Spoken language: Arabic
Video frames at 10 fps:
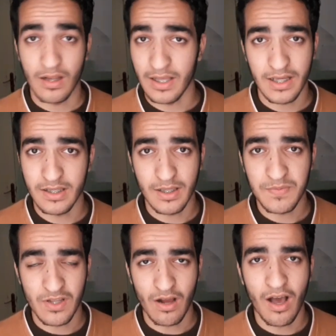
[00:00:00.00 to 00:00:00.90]
الجري ده
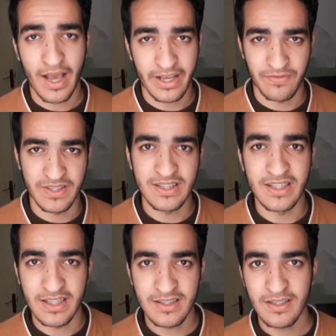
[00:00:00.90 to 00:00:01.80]
بصراحه حاجه
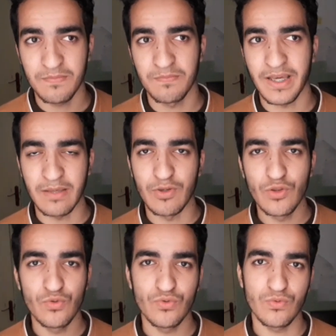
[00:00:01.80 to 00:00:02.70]
فادتني جدا باجي
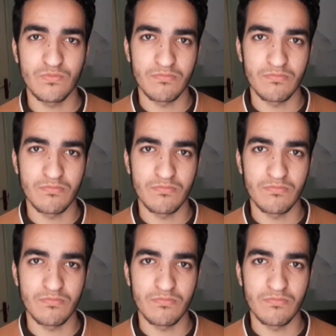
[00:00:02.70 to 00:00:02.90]
منه